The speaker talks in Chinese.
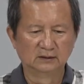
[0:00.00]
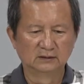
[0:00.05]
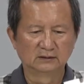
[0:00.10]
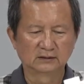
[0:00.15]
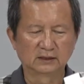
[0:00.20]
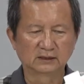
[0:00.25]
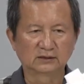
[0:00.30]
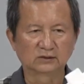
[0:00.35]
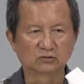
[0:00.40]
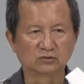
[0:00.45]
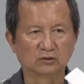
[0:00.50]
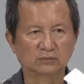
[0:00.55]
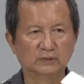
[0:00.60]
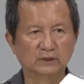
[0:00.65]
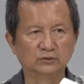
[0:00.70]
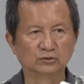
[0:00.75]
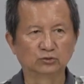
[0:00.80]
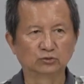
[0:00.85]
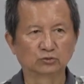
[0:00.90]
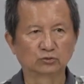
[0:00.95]
这是我
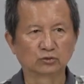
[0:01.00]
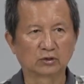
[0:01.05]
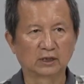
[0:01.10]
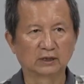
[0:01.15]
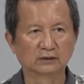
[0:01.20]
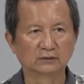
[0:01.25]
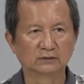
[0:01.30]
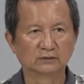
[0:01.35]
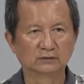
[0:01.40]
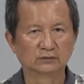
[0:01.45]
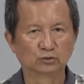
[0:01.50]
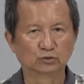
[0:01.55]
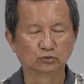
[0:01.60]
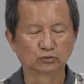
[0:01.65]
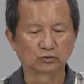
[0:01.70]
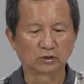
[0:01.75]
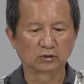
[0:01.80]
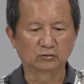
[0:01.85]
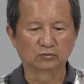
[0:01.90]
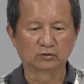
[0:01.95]
们组装组
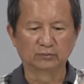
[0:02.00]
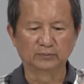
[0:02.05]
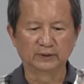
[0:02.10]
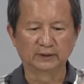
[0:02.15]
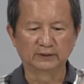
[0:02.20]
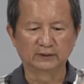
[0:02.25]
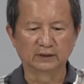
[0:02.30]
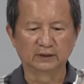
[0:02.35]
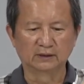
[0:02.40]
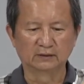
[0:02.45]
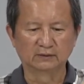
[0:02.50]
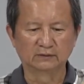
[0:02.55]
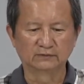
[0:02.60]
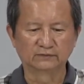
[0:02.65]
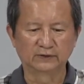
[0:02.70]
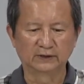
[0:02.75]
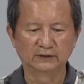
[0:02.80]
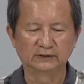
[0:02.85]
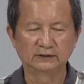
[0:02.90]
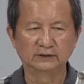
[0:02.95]
装我们的
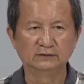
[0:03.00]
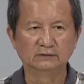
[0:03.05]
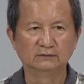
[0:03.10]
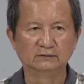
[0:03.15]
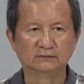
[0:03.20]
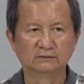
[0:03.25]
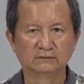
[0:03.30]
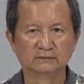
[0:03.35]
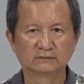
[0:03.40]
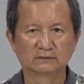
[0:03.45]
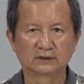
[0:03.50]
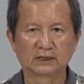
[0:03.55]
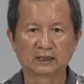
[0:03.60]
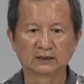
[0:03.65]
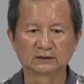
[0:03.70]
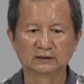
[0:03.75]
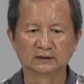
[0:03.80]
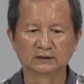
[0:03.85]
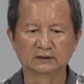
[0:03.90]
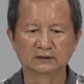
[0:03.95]
飞机，它
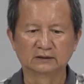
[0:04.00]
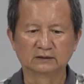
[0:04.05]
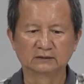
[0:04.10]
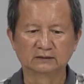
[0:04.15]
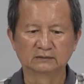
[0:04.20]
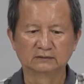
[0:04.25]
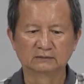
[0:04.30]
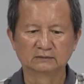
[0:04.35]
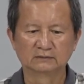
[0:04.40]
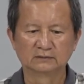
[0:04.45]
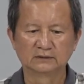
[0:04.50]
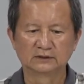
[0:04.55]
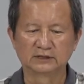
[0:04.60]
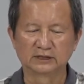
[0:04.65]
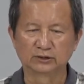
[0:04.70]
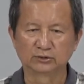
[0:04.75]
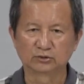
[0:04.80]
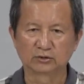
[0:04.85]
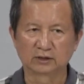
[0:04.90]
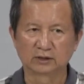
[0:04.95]
的
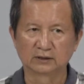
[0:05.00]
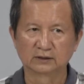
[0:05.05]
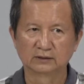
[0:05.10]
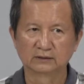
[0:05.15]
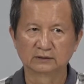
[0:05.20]
形状。